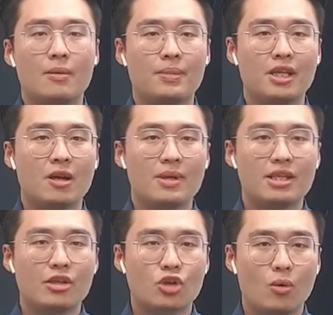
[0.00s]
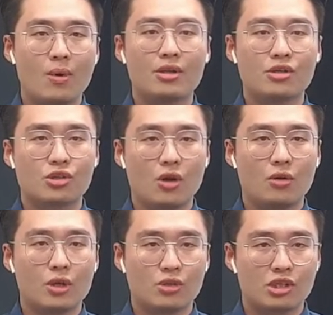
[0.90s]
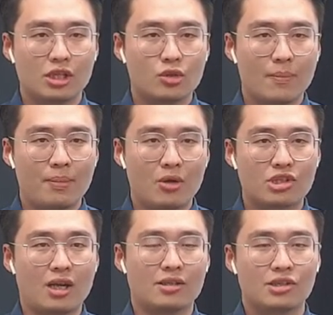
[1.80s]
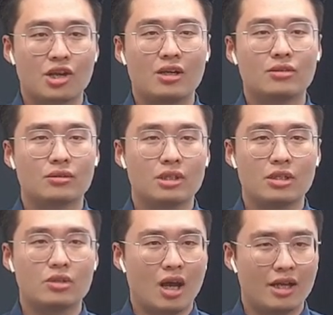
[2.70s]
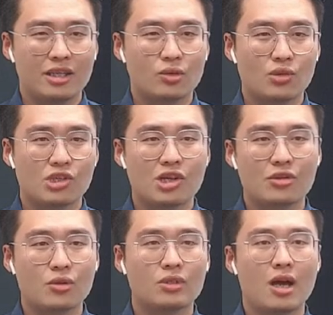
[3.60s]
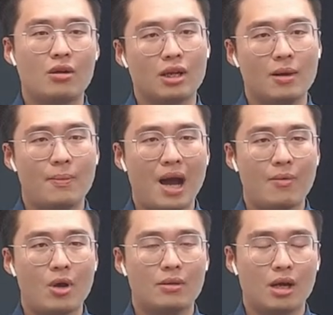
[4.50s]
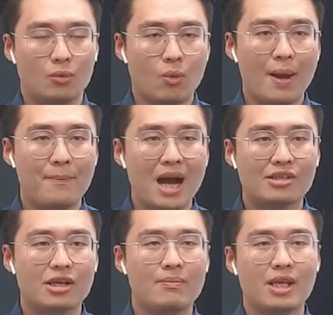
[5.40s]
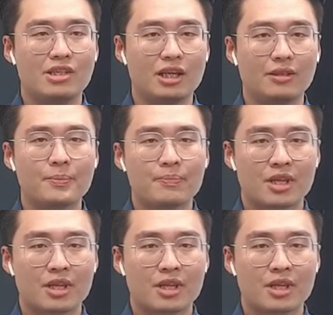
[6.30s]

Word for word: 比特币在周末的时候又是一顿暴涨，上一啊一度是上冲到了八万啊五万八千美金，